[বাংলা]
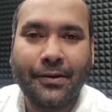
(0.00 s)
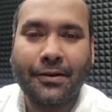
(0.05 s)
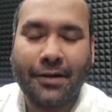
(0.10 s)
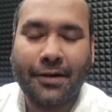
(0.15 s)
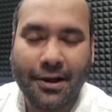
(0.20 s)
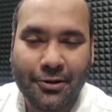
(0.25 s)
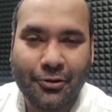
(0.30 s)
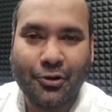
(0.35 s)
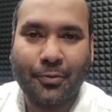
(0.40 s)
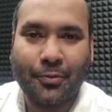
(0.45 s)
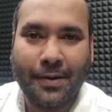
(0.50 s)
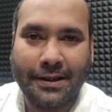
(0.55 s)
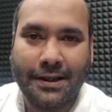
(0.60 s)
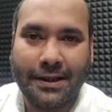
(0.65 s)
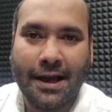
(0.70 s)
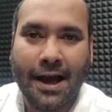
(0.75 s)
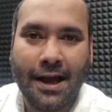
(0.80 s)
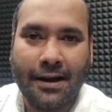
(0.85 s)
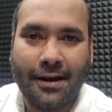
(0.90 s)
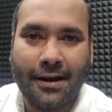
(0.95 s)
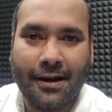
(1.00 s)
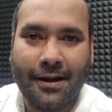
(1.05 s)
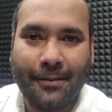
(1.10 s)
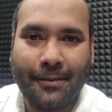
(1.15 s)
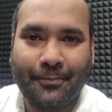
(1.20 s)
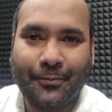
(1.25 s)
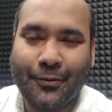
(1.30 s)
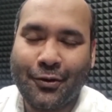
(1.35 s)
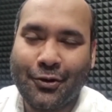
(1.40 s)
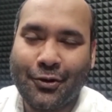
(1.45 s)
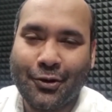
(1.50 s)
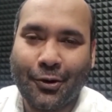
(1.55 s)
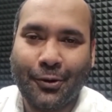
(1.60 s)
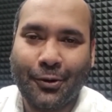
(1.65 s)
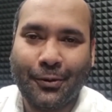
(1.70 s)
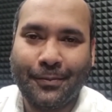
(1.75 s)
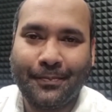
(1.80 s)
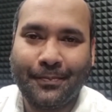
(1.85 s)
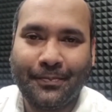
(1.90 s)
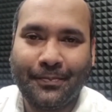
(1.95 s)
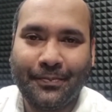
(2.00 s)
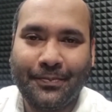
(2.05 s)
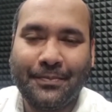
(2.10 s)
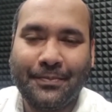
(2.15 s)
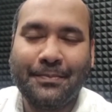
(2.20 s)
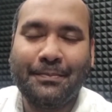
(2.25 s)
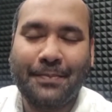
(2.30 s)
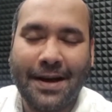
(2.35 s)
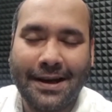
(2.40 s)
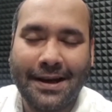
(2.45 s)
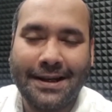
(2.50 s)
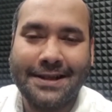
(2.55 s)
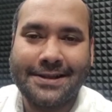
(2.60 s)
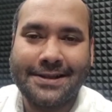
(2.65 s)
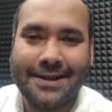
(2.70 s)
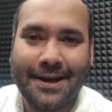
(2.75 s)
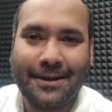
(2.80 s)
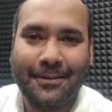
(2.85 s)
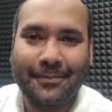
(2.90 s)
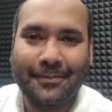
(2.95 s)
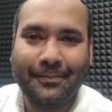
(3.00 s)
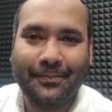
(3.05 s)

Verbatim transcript: রাষ্ট্রবাদী হায়নারা চলো পালিয়ে যাই